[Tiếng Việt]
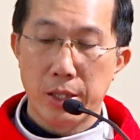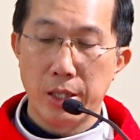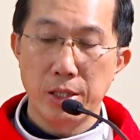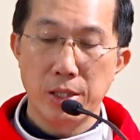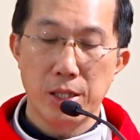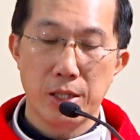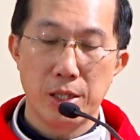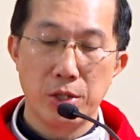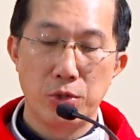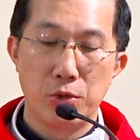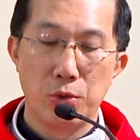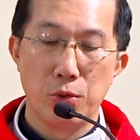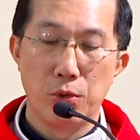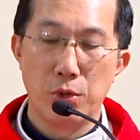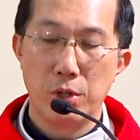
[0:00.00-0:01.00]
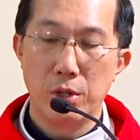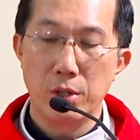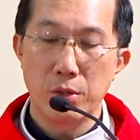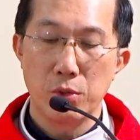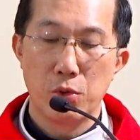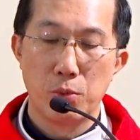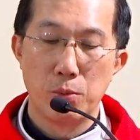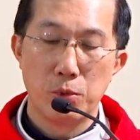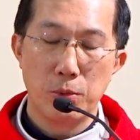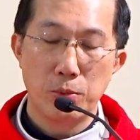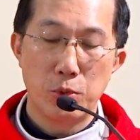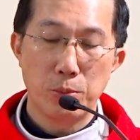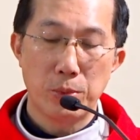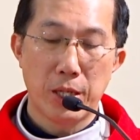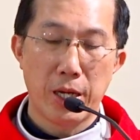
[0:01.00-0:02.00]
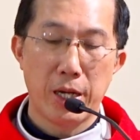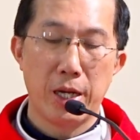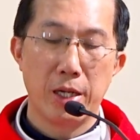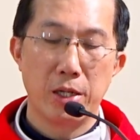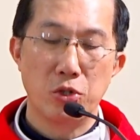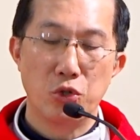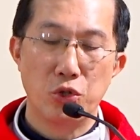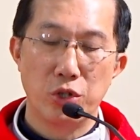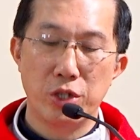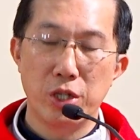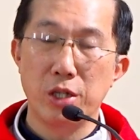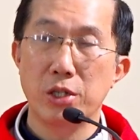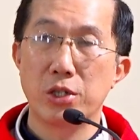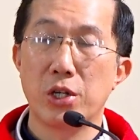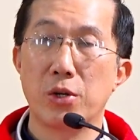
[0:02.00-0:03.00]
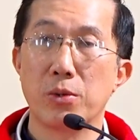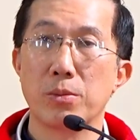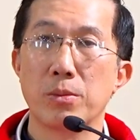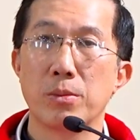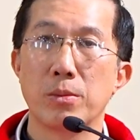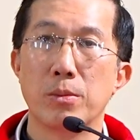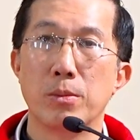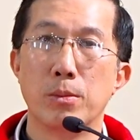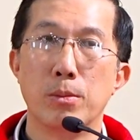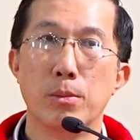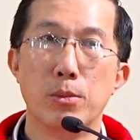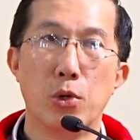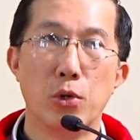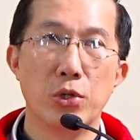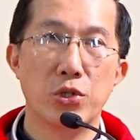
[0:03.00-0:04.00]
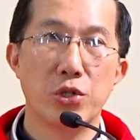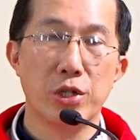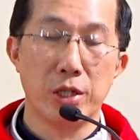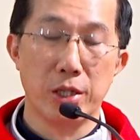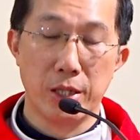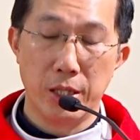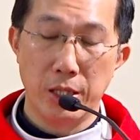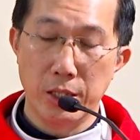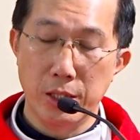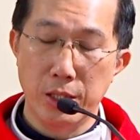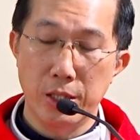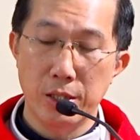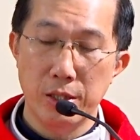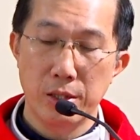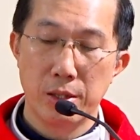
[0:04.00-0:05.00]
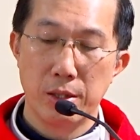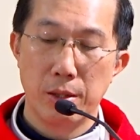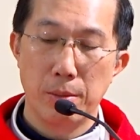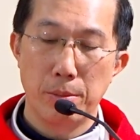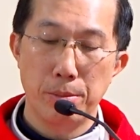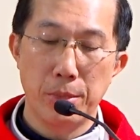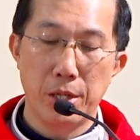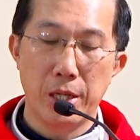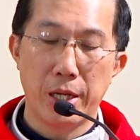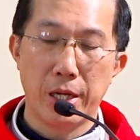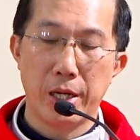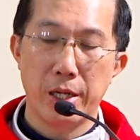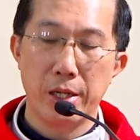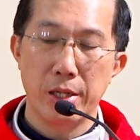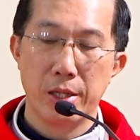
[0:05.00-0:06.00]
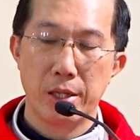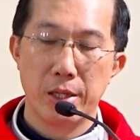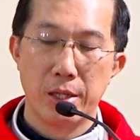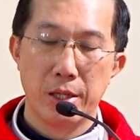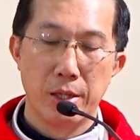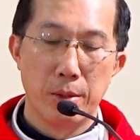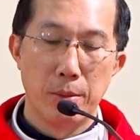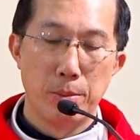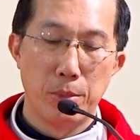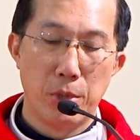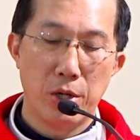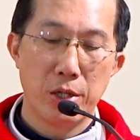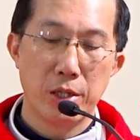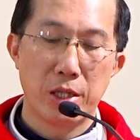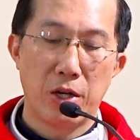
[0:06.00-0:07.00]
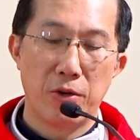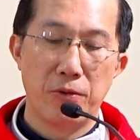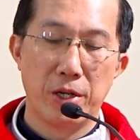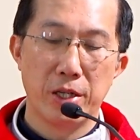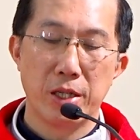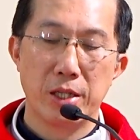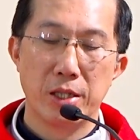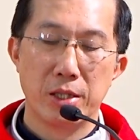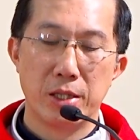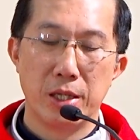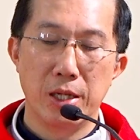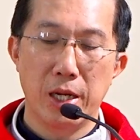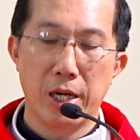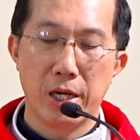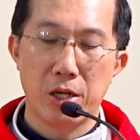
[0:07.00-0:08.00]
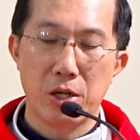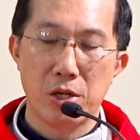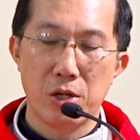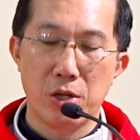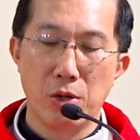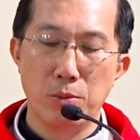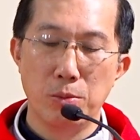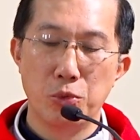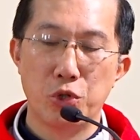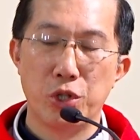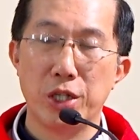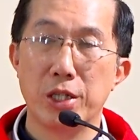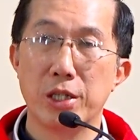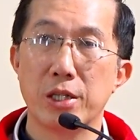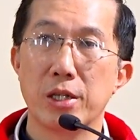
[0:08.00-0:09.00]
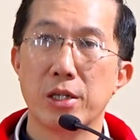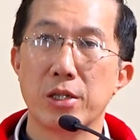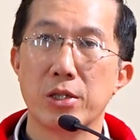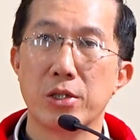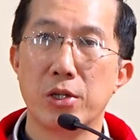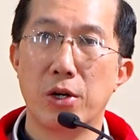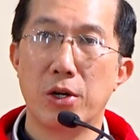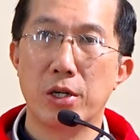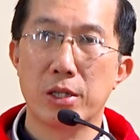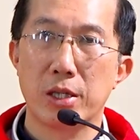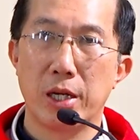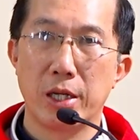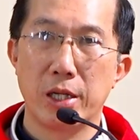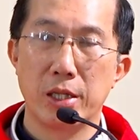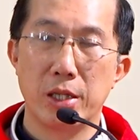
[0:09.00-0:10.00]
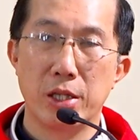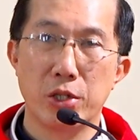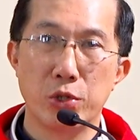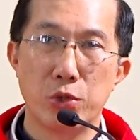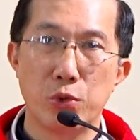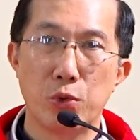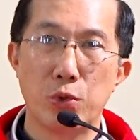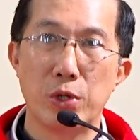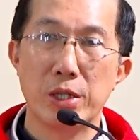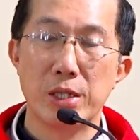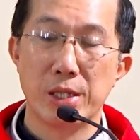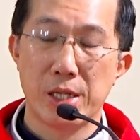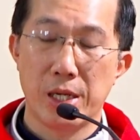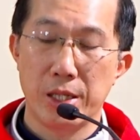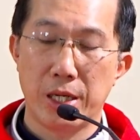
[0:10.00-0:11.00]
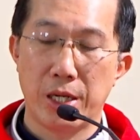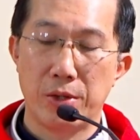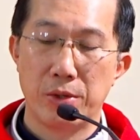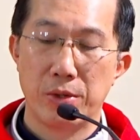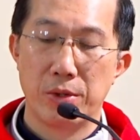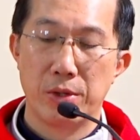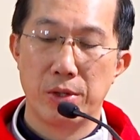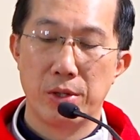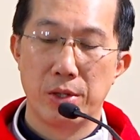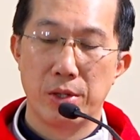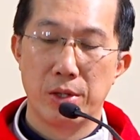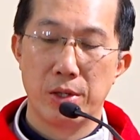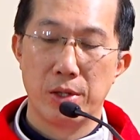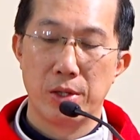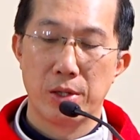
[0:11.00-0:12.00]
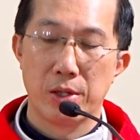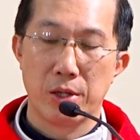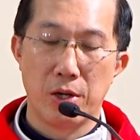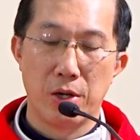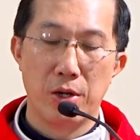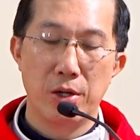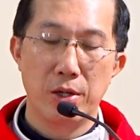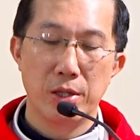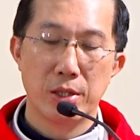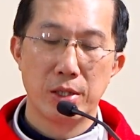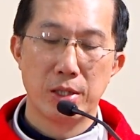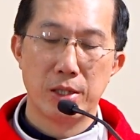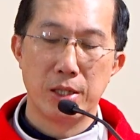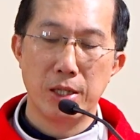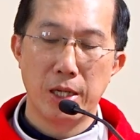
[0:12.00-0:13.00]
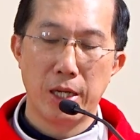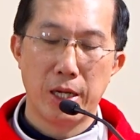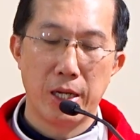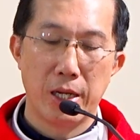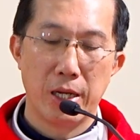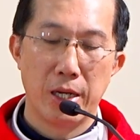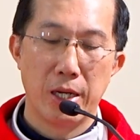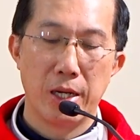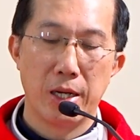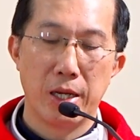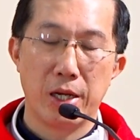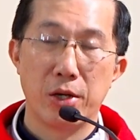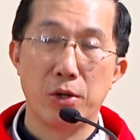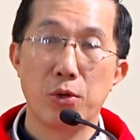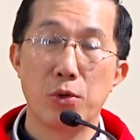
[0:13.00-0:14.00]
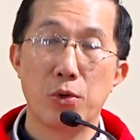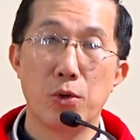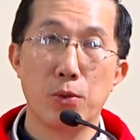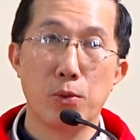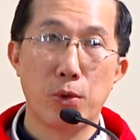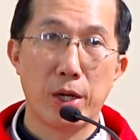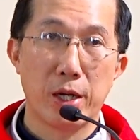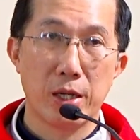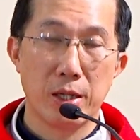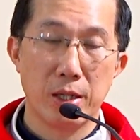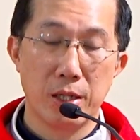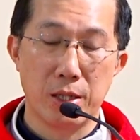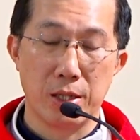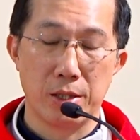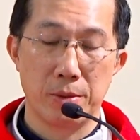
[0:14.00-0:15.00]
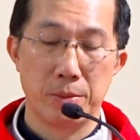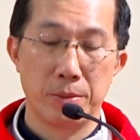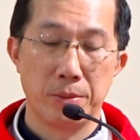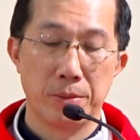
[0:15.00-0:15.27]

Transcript: Kính sợ Thiên Chúa cũng giúp chúng ta trân trọng môi trường thiên nhiên, bởi lẽ mọi tạo vật chính là công trình do tay Thiên Chúa sáng tạo. Đó chính là lẽ khôn ngoan đích thực